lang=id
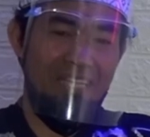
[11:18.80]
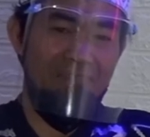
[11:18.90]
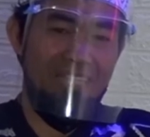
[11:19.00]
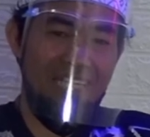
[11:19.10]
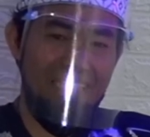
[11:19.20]

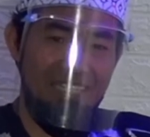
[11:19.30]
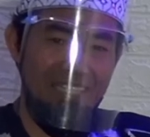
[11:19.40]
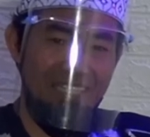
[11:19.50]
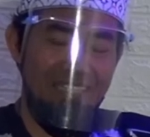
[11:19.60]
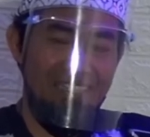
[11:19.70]
Lagi
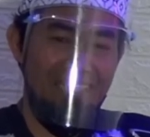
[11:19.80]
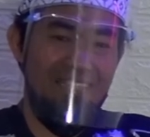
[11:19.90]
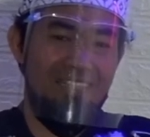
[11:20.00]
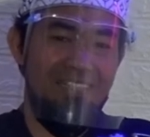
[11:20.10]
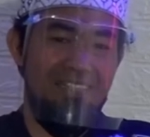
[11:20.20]
yang
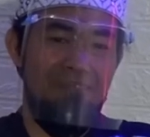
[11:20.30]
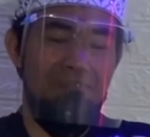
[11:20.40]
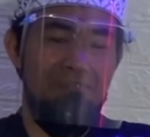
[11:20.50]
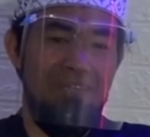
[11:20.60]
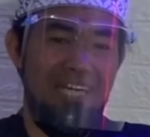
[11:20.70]

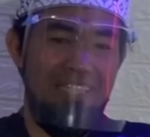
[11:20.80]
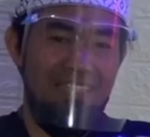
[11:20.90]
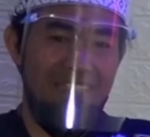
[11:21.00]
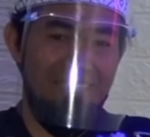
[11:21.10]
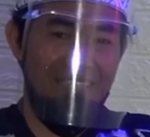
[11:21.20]
keempat
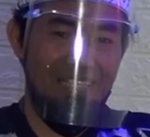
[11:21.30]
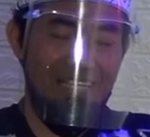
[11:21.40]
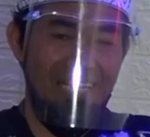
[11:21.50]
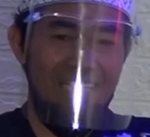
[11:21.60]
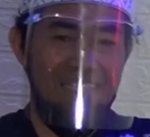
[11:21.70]
adalah